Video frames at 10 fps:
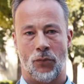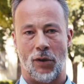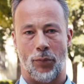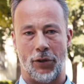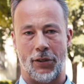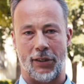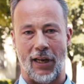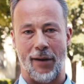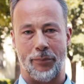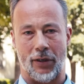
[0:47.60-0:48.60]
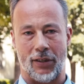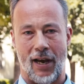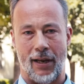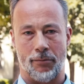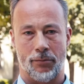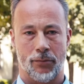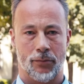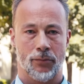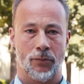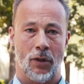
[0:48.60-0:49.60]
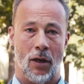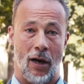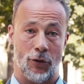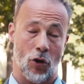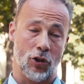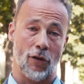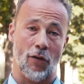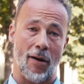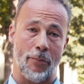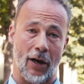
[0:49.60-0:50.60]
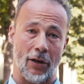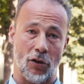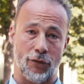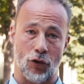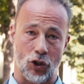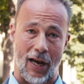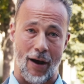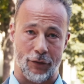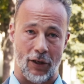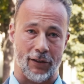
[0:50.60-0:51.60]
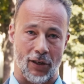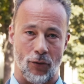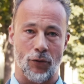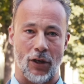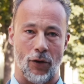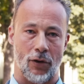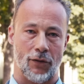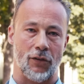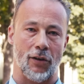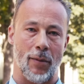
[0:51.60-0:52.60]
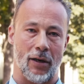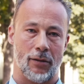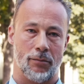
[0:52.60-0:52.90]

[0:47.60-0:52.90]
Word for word: Die Politik der Altparteien hat Deutschland zu einem Paradies für Straftäter und Terroristen gemacht.